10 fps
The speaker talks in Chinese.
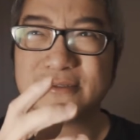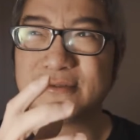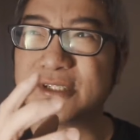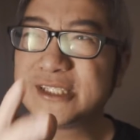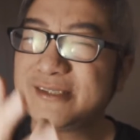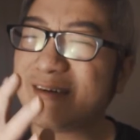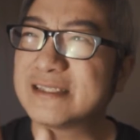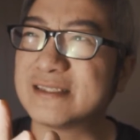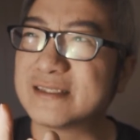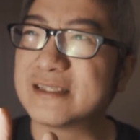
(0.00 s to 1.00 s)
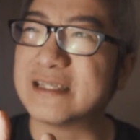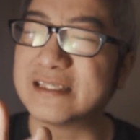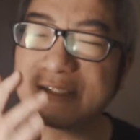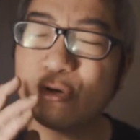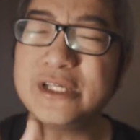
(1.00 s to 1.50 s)
我希望可
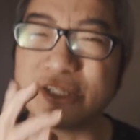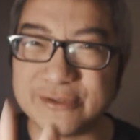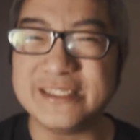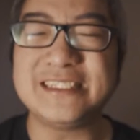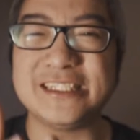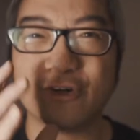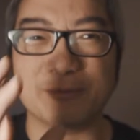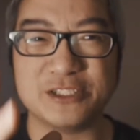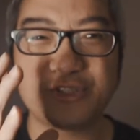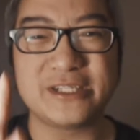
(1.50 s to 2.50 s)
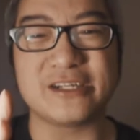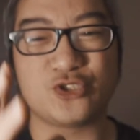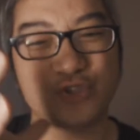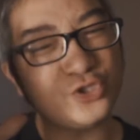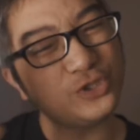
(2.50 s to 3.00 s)
能会有一集我们去到
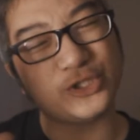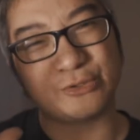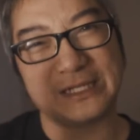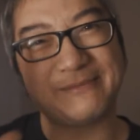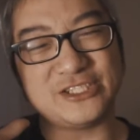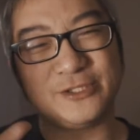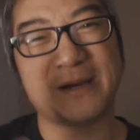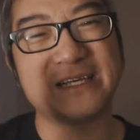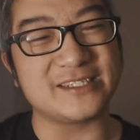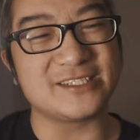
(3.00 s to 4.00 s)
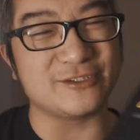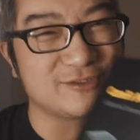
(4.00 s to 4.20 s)
Studio 那边去拍摄的时候，